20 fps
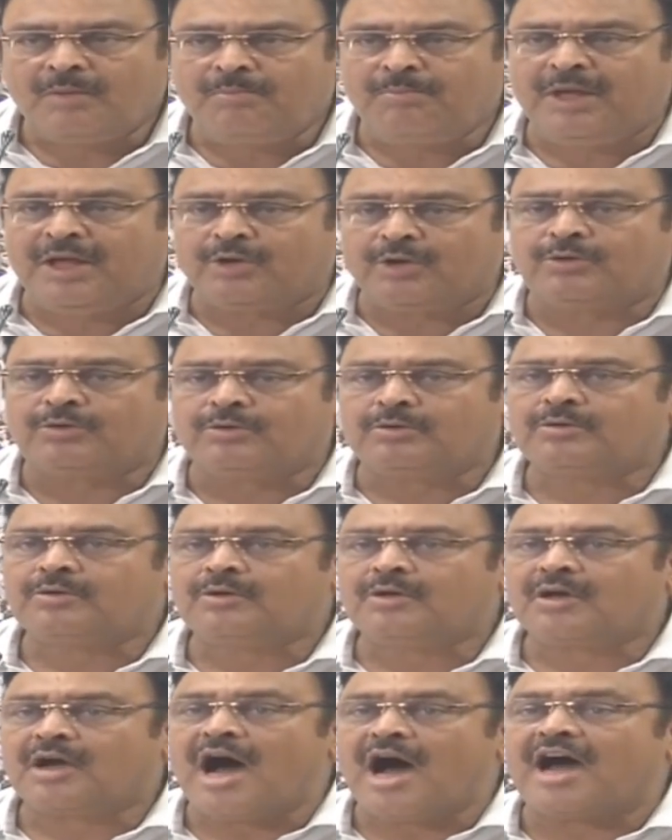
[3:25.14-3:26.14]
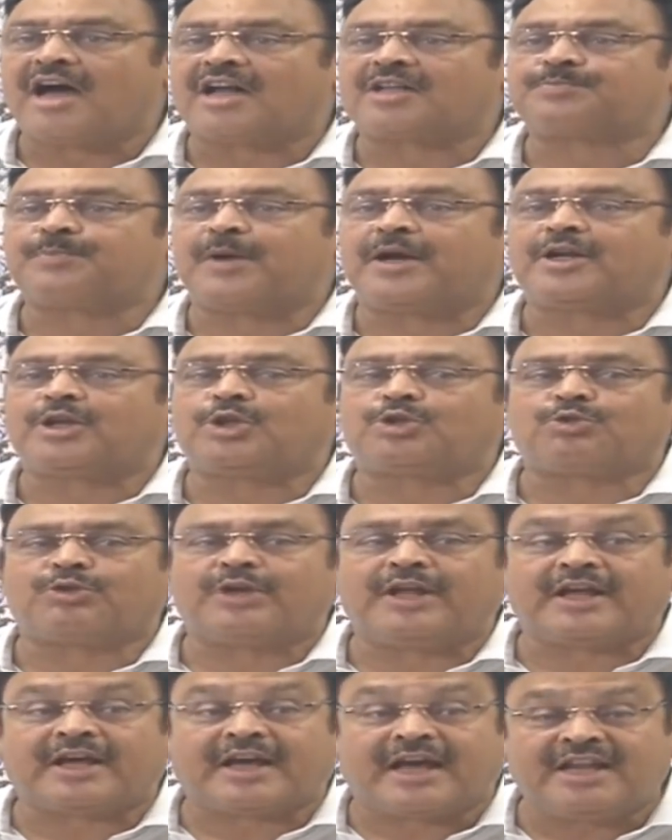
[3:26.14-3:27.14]
మీరు కాంగ్రెస్
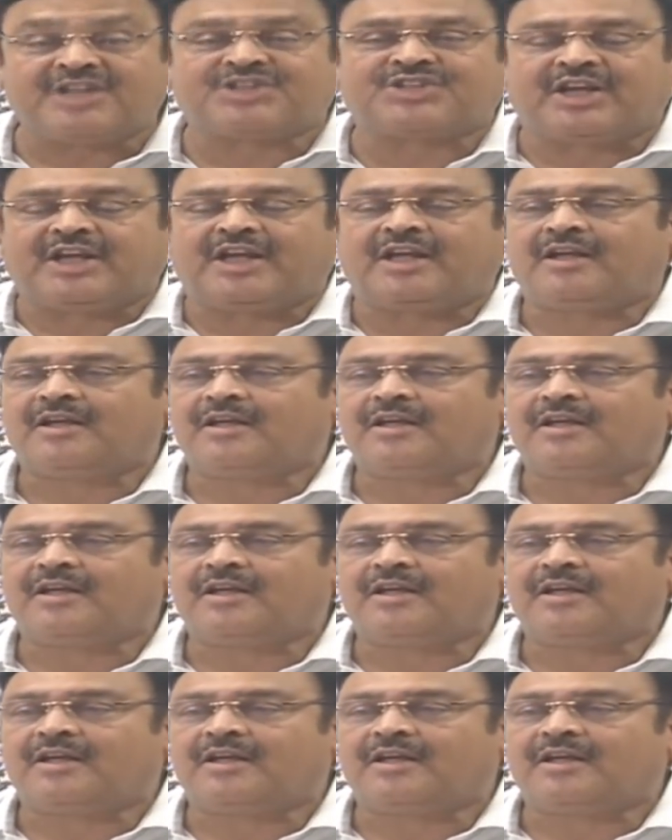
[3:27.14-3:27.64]
పార్టీతోనే కలిసి